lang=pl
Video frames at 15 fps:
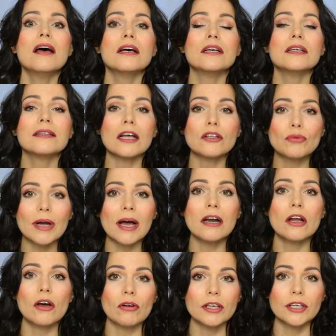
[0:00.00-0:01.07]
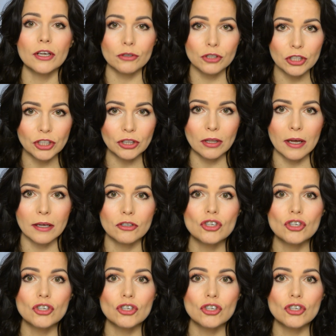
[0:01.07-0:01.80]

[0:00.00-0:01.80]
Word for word: y, naturalne oleje roślinne.